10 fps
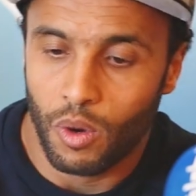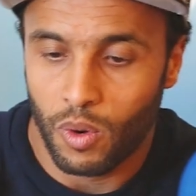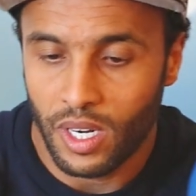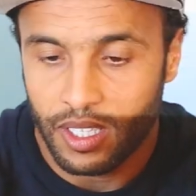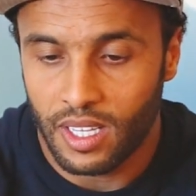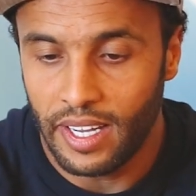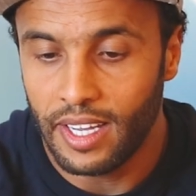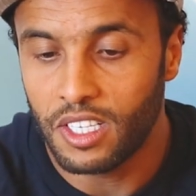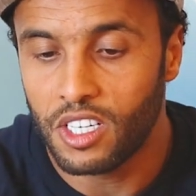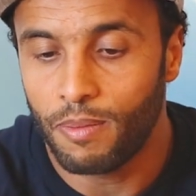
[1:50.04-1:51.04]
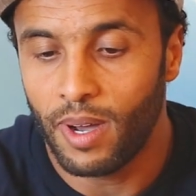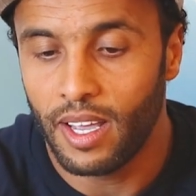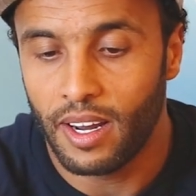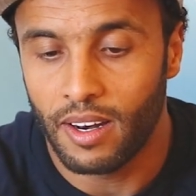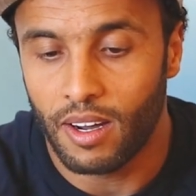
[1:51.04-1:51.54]
ولتضحيات
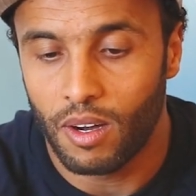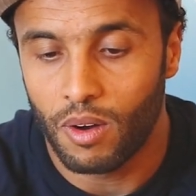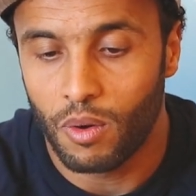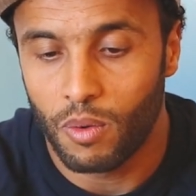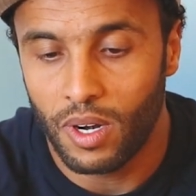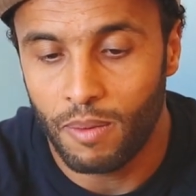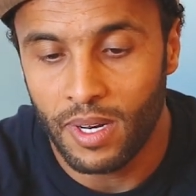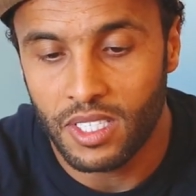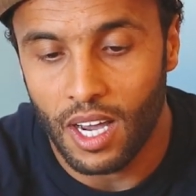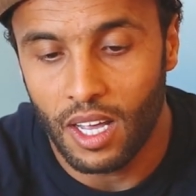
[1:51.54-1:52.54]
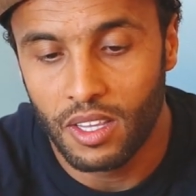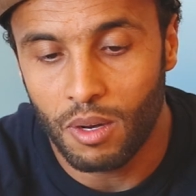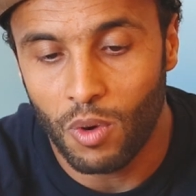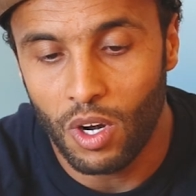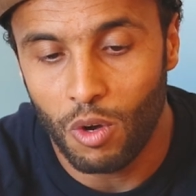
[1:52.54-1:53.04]
جماهيرنا ولم
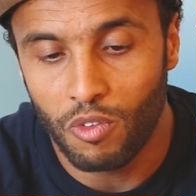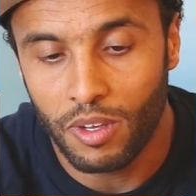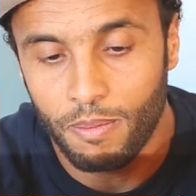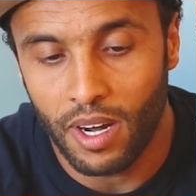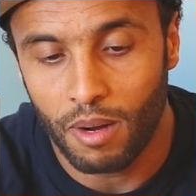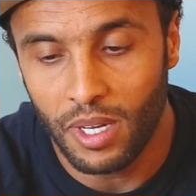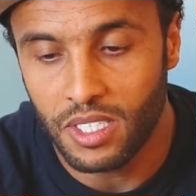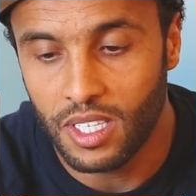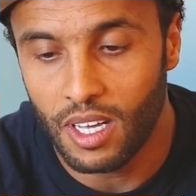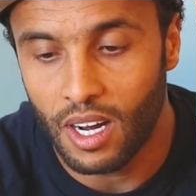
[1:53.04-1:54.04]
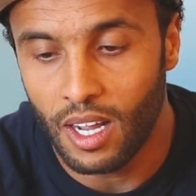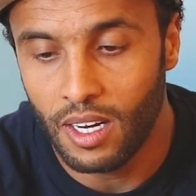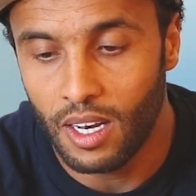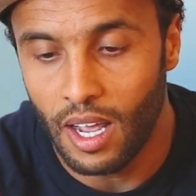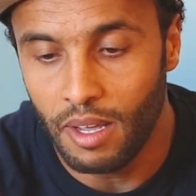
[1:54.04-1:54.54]
نتقدم ولو في مرة باعتذار عن
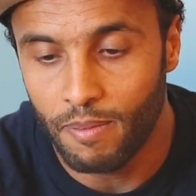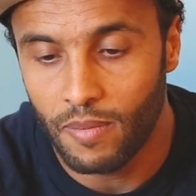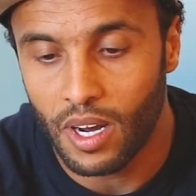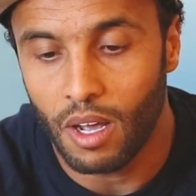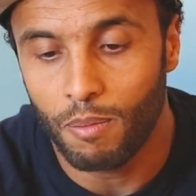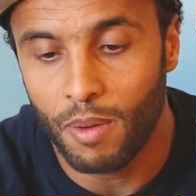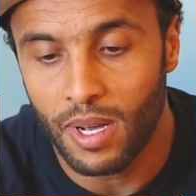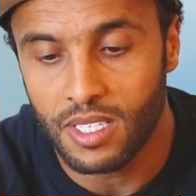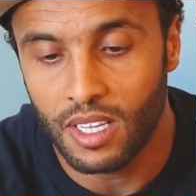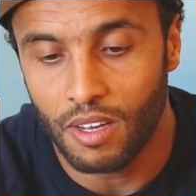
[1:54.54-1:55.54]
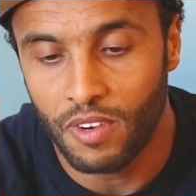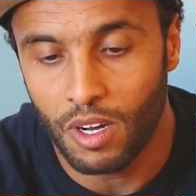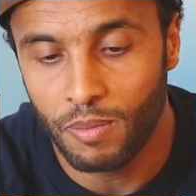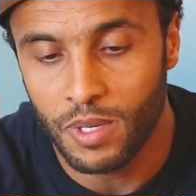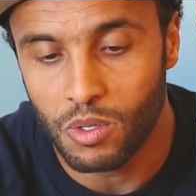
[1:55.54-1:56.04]
اللاعب رغم ما
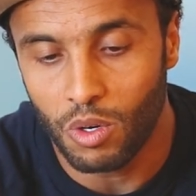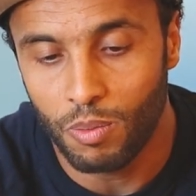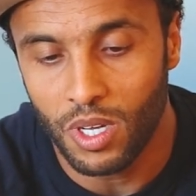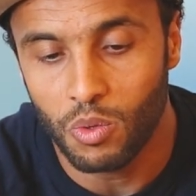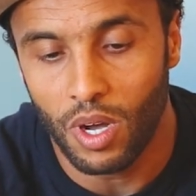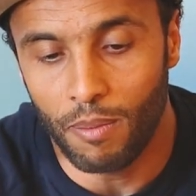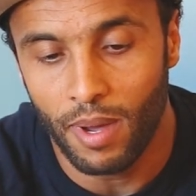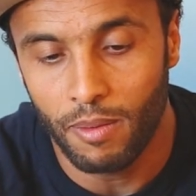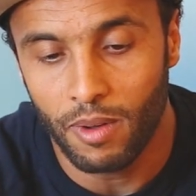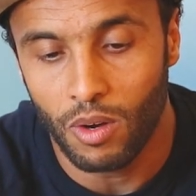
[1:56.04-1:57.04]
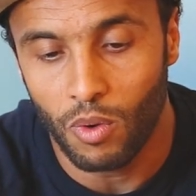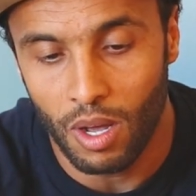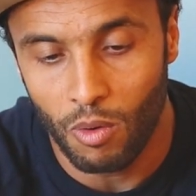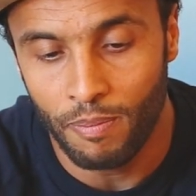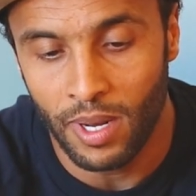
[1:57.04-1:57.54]
صادفناه من صعوبات
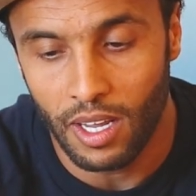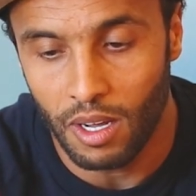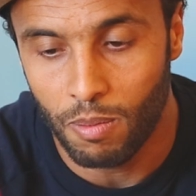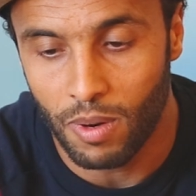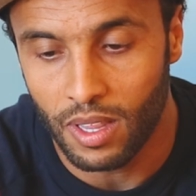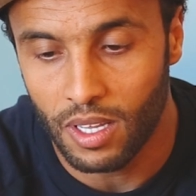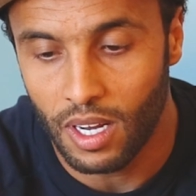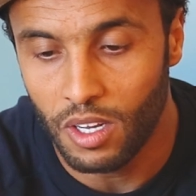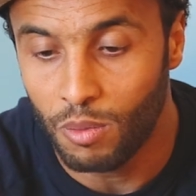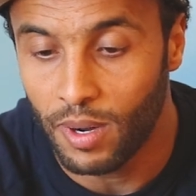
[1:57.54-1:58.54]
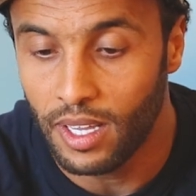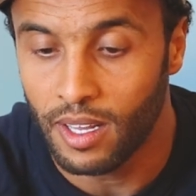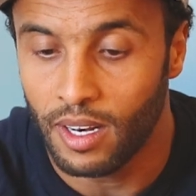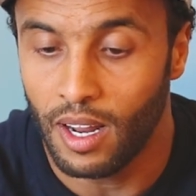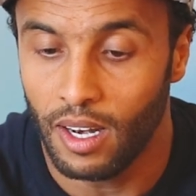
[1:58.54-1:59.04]
وعوامل إحباط اليوم
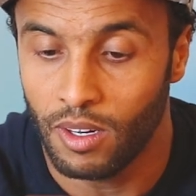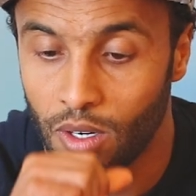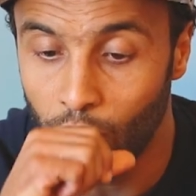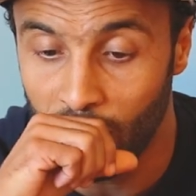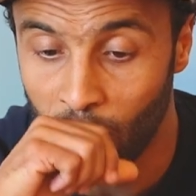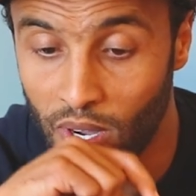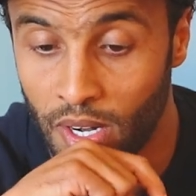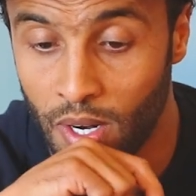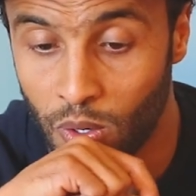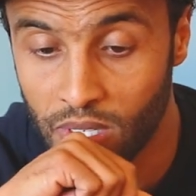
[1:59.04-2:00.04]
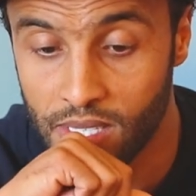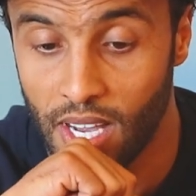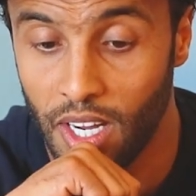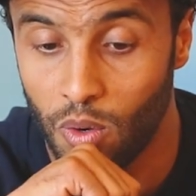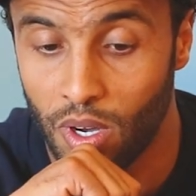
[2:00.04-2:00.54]
أيضا نعلن أنه
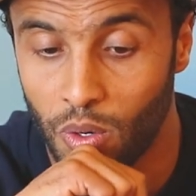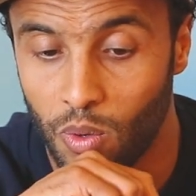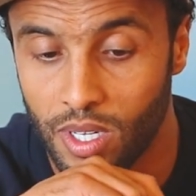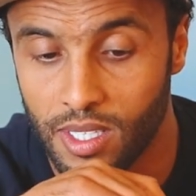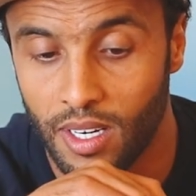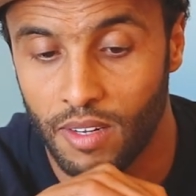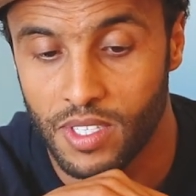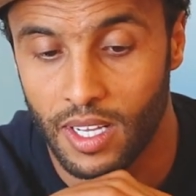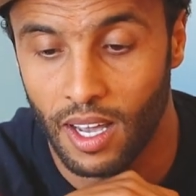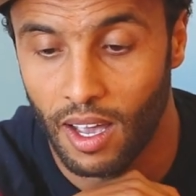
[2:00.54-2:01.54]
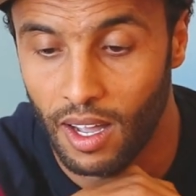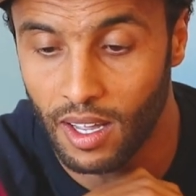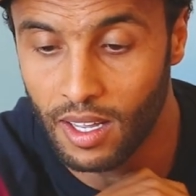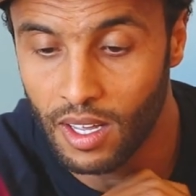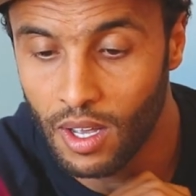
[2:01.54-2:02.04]
يستحيل أن نواصل نفس
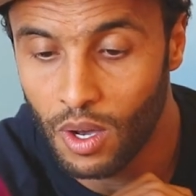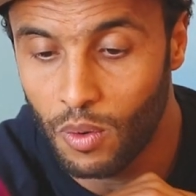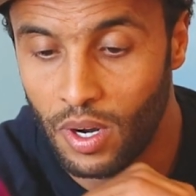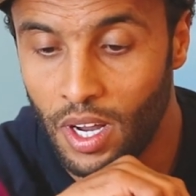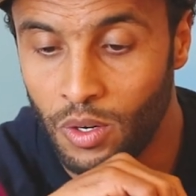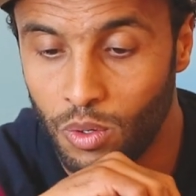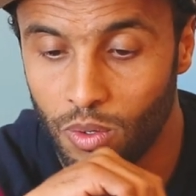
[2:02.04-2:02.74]
الإيقاع ونحن